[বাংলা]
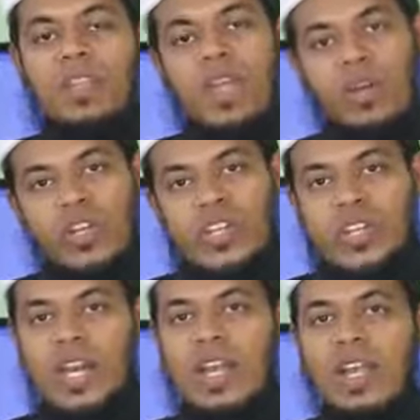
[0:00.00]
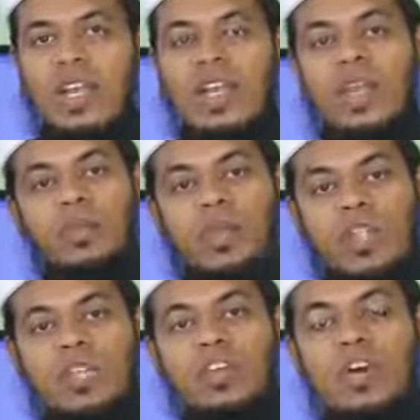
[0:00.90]
তাহলে সেটা হালাল এরপরে
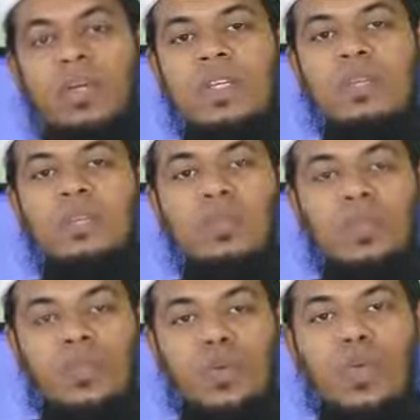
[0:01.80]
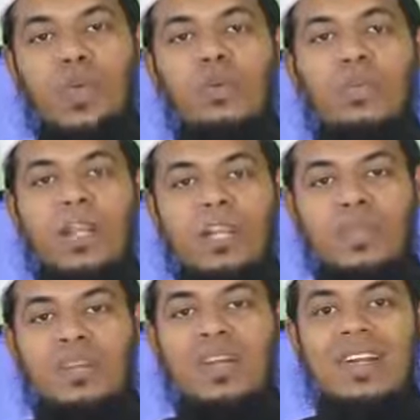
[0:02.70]
দেখতে হবে যে উত্তপ্ত গরম পানির
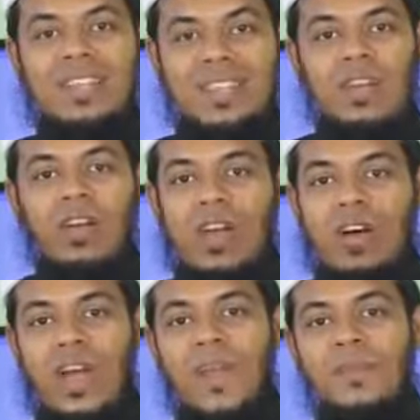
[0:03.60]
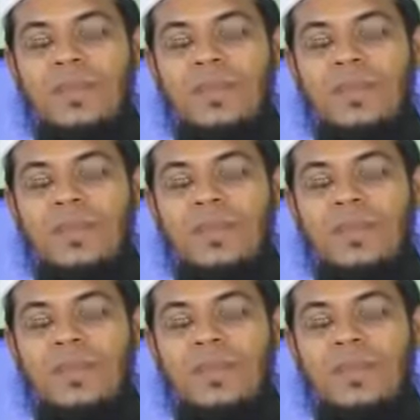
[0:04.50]
ভিতরে ড্রেসিং করা হয়